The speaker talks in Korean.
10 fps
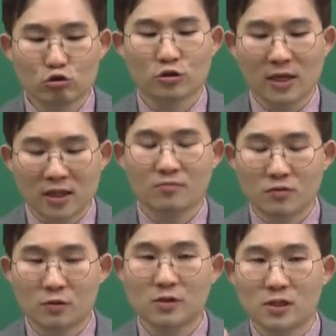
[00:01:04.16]
추가된
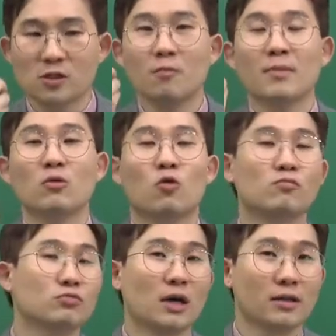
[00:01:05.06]
부분 그것만
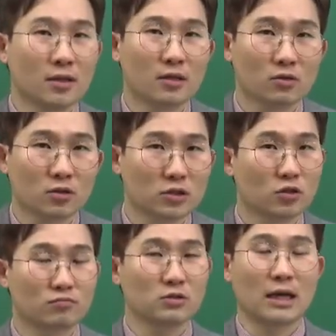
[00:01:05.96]
공부한다는 것이
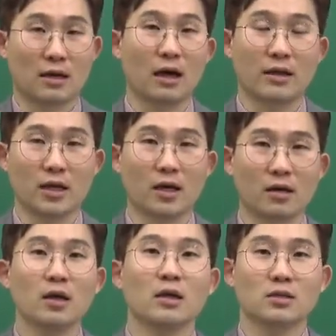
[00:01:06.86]
전부 다가 아니야.
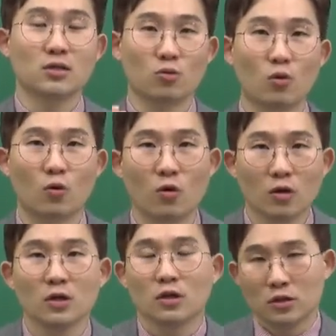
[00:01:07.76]
이제 또
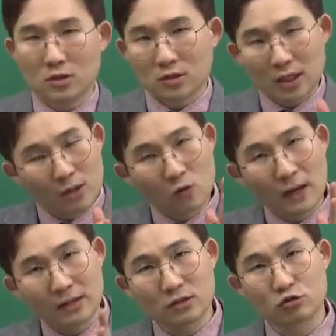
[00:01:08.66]
새로
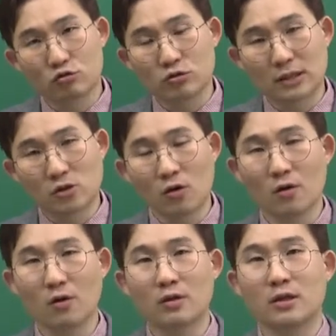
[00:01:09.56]
바뀐 수능에서
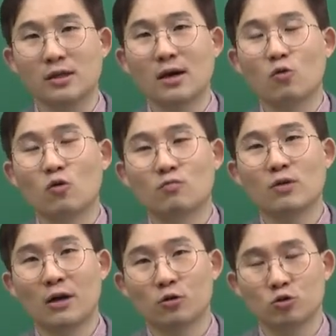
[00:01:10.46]
네가
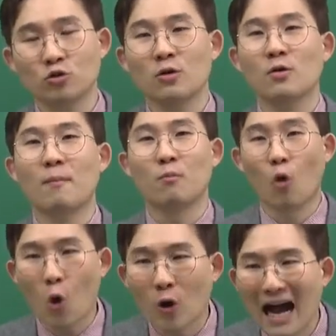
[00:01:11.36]
공부한 것 중
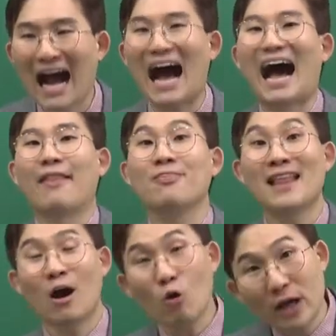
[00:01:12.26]
뭐가 안
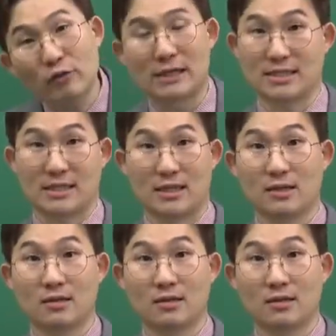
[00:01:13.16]
나오게 될지